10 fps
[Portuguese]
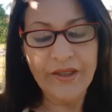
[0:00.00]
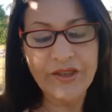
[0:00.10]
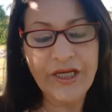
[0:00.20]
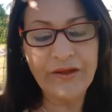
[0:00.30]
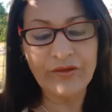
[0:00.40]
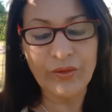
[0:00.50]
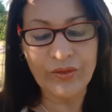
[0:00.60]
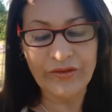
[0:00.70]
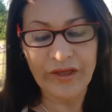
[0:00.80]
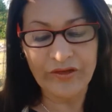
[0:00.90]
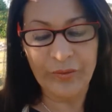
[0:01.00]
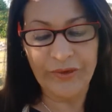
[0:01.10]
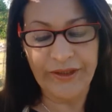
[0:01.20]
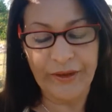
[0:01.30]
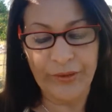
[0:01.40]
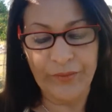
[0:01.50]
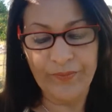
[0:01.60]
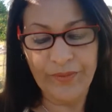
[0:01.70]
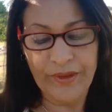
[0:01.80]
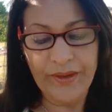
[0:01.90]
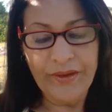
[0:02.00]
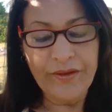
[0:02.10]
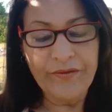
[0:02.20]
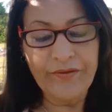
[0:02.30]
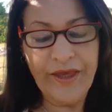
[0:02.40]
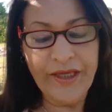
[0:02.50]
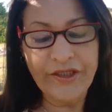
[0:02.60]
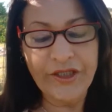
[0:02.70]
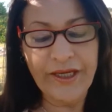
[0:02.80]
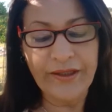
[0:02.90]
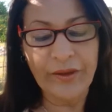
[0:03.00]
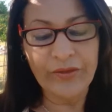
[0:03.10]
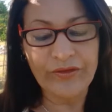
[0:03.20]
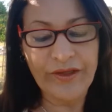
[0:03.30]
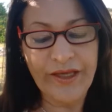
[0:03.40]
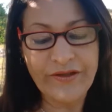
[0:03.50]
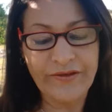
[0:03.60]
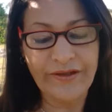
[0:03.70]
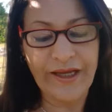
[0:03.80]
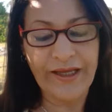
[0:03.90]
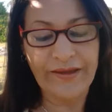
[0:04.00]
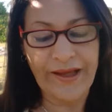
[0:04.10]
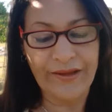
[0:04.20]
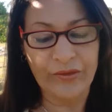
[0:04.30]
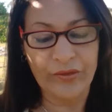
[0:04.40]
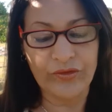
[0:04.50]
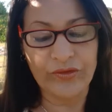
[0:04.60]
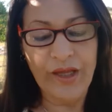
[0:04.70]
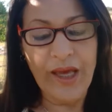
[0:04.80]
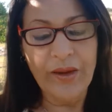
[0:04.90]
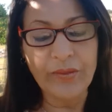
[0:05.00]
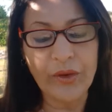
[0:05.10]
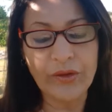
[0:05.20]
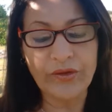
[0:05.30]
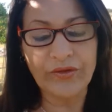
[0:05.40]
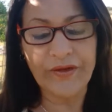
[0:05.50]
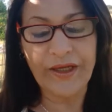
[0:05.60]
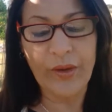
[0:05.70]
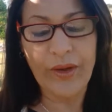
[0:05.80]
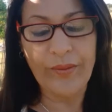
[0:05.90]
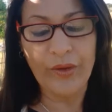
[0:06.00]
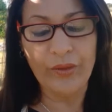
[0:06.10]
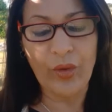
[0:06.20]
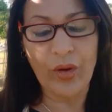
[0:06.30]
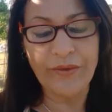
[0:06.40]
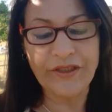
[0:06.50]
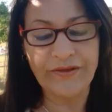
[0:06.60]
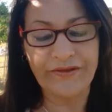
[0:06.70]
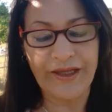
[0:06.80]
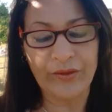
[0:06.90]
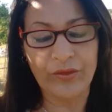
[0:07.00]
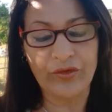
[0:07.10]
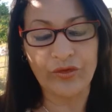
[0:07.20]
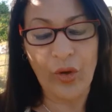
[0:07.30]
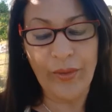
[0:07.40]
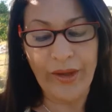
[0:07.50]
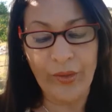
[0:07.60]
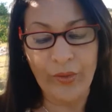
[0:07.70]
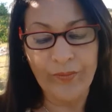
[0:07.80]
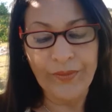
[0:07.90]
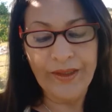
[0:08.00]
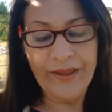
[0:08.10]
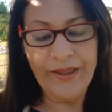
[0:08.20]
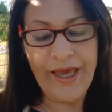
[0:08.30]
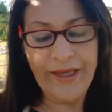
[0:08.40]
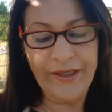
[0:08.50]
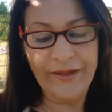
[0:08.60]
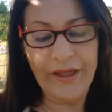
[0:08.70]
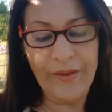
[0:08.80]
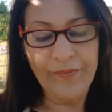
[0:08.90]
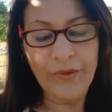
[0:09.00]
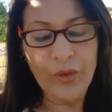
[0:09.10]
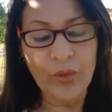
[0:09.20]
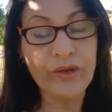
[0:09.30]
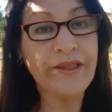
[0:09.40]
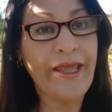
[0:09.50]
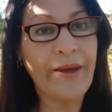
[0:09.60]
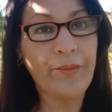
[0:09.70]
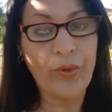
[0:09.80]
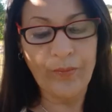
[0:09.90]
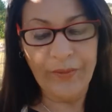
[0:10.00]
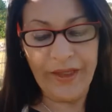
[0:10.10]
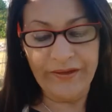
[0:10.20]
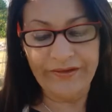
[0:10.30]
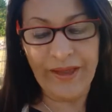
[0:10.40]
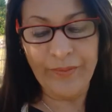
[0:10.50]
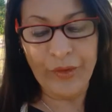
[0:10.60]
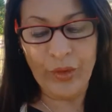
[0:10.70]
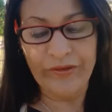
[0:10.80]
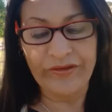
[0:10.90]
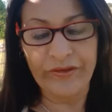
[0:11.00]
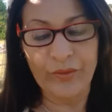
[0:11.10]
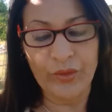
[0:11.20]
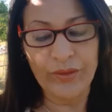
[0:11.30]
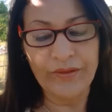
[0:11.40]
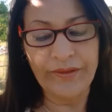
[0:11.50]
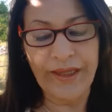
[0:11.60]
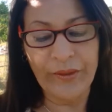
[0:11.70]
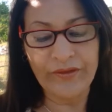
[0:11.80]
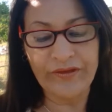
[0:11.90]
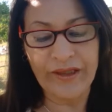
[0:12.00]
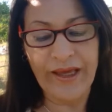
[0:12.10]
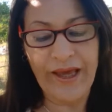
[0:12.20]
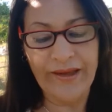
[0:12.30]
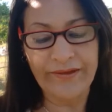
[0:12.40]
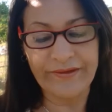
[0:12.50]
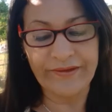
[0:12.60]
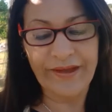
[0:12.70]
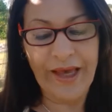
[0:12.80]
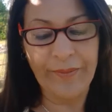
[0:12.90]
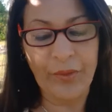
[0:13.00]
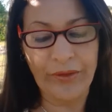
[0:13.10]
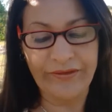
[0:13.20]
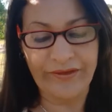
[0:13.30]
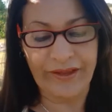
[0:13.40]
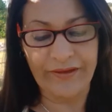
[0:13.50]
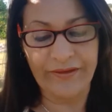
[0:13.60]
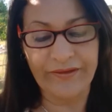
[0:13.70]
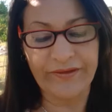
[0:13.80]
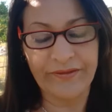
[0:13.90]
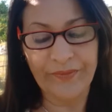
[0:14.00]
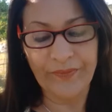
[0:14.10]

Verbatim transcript: Jesus respondeu: Vede que não sejas enganados. Muitos virão em meu nome dizendo: Sou eu. E ainda: O tempo está próximo. Não sigais após eles.